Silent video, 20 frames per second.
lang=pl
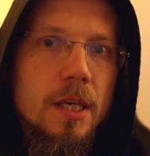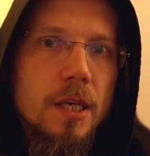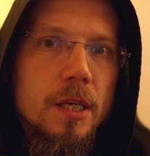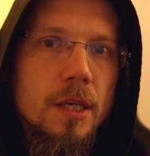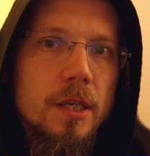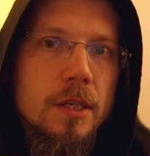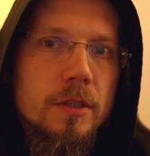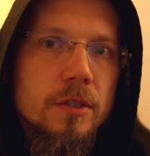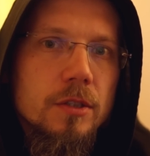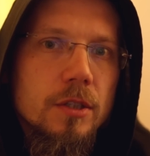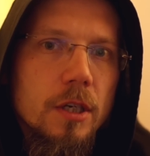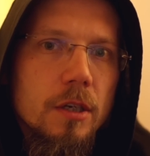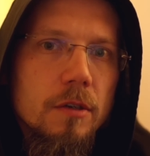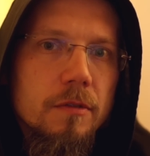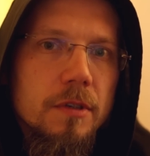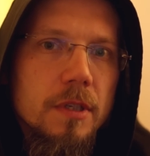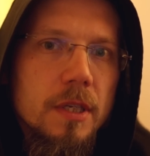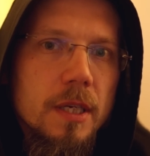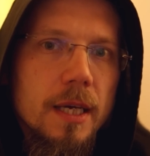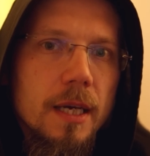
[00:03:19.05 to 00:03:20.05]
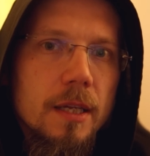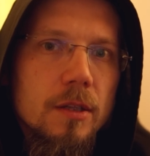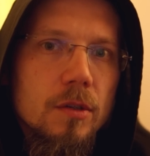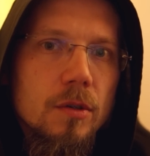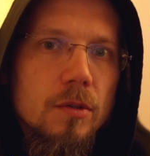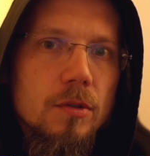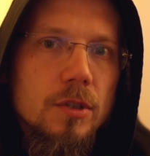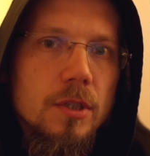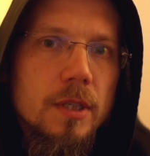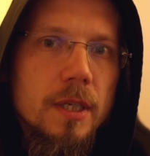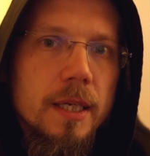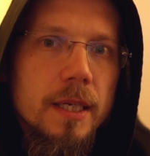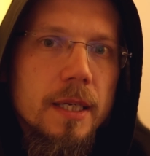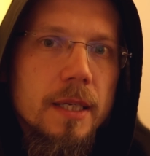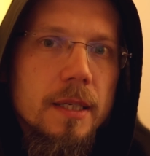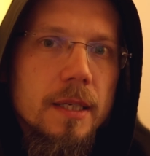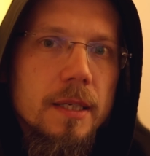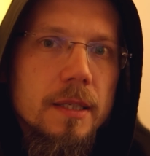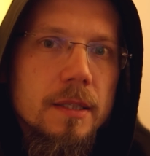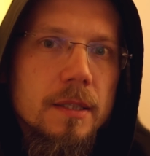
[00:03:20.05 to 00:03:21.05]
I z czego wynika to,
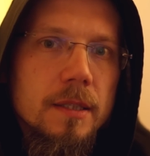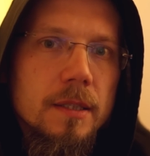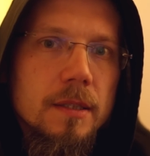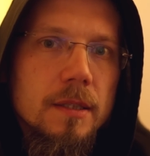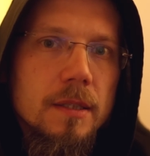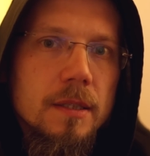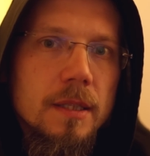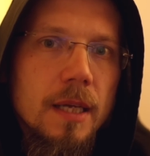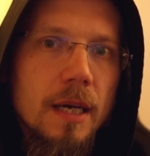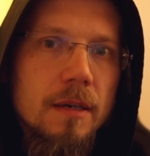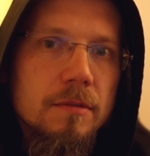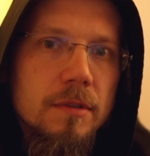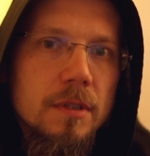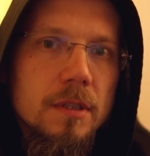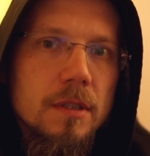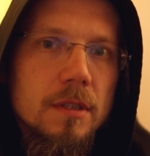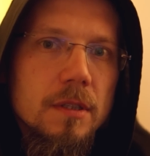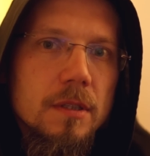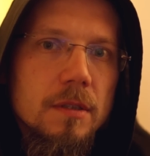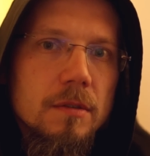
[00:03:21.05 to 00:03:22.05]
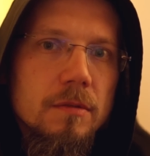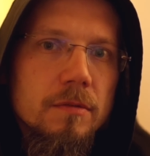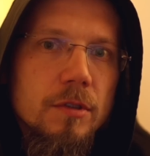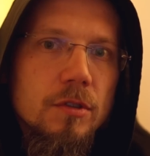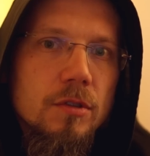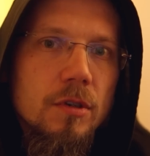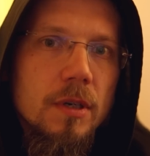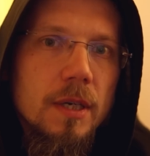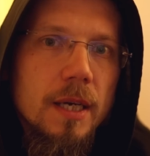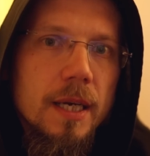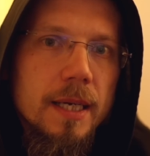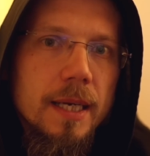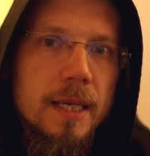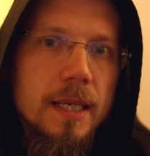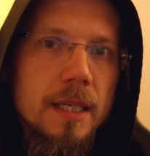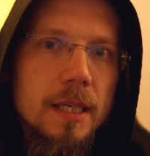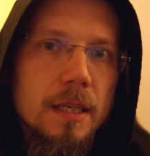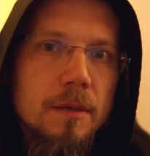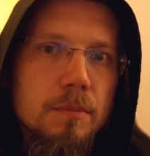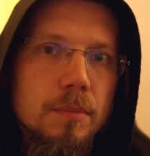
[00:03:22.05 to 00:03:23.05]
że y, Dawid wyciąga
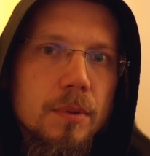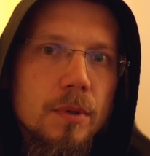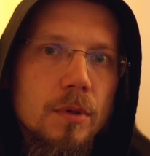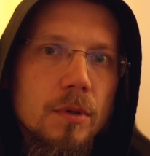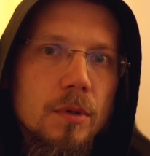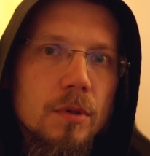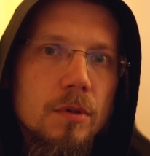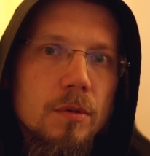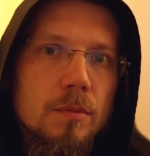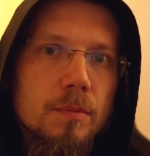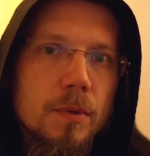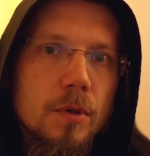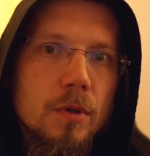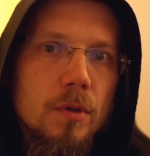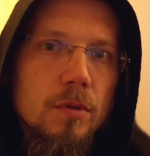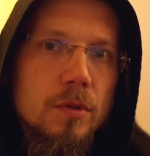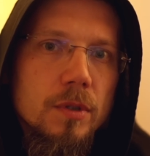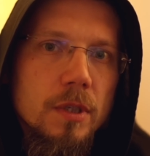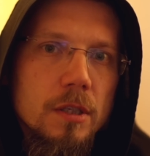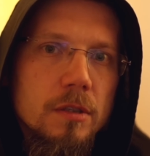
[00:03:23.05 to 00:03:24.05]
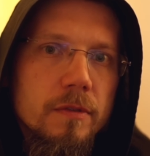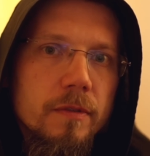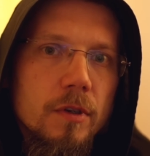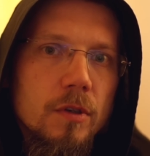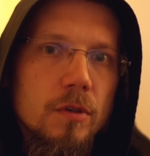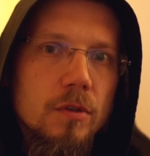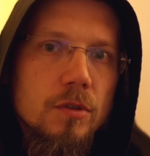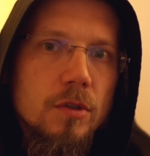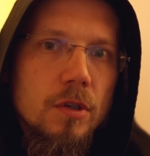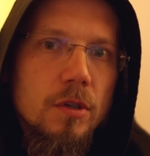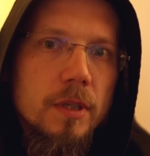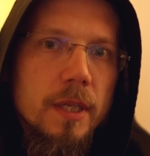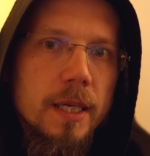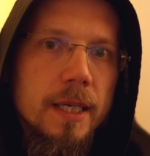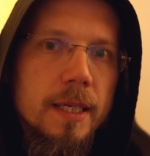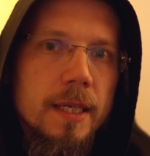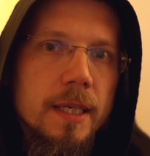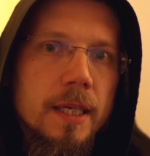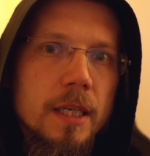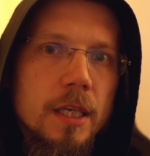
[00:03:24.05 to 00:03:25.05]
rękę po, po nie swoją
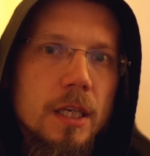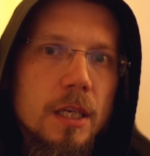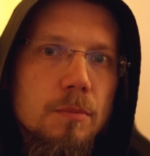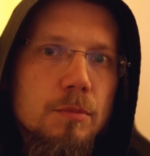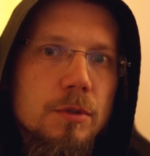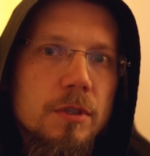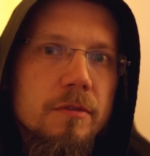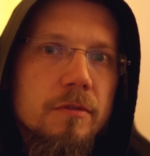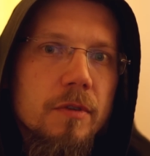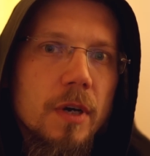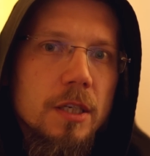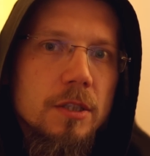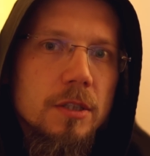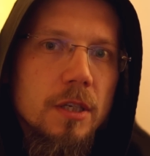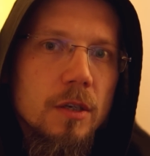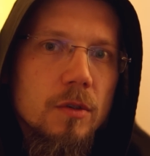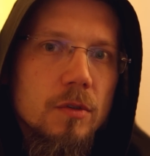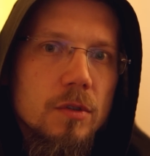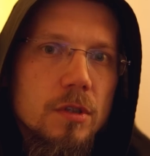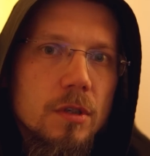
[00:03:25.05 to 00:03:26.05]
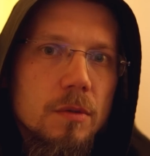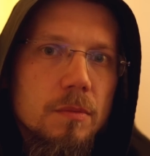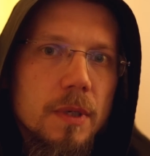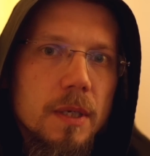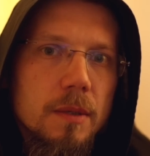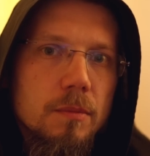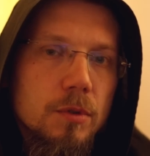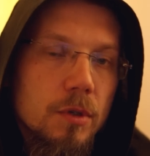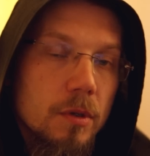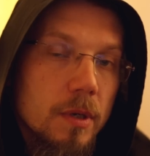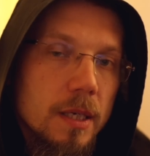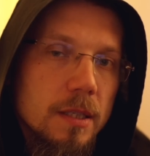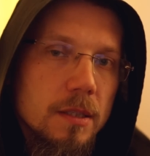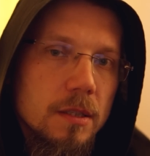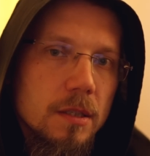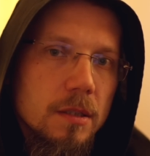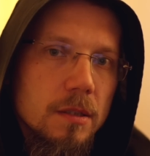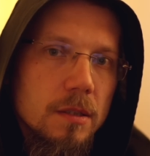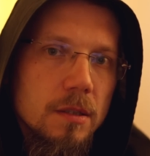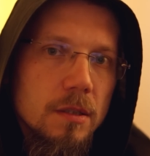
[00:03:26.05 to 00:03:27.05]
żonę i przywłaszcza ją sobie, przy
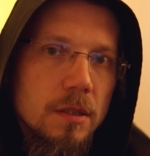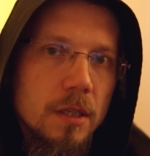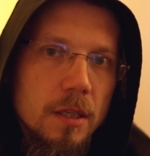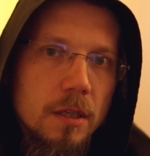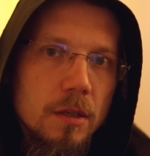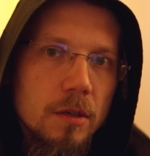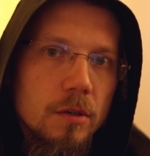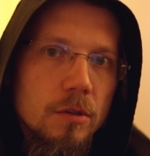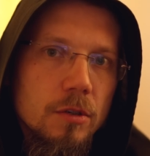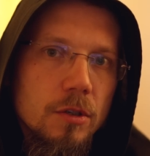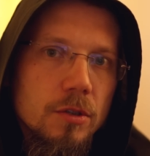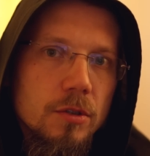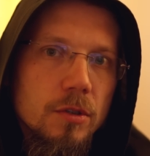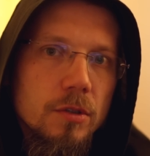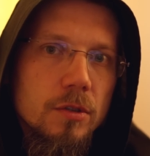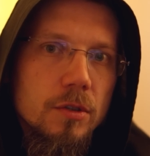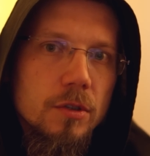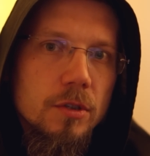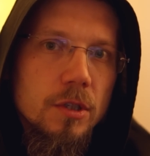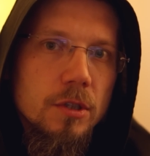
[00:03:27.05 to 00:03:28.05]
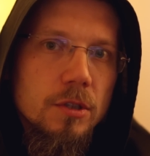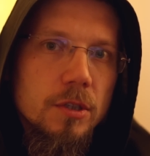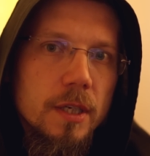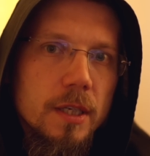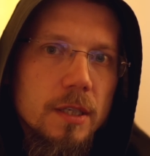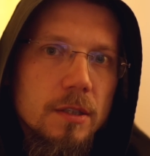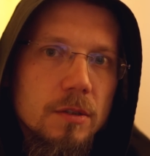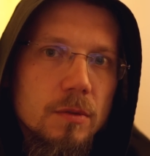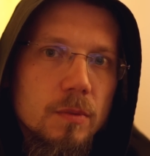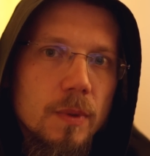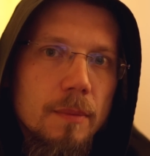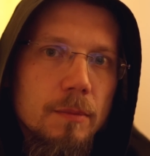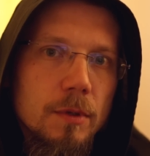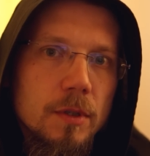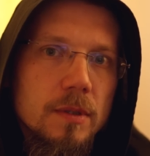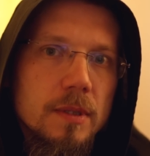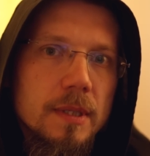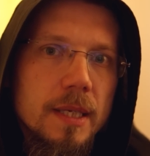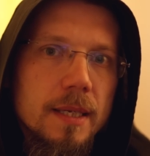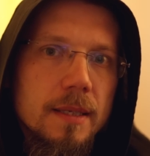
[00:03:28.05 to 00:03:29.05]
okazji nie tylko niszcząc życie czy
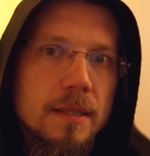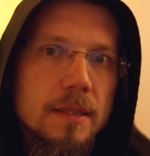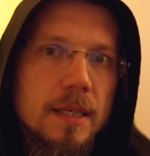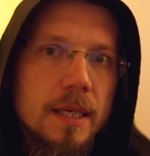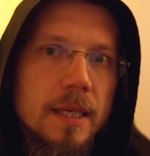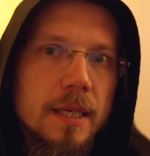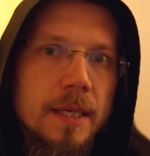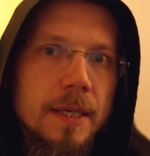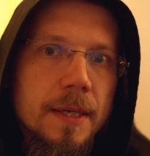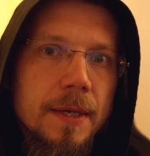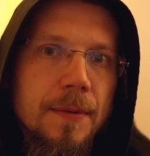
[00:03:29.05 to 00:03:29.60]
łamiąc serce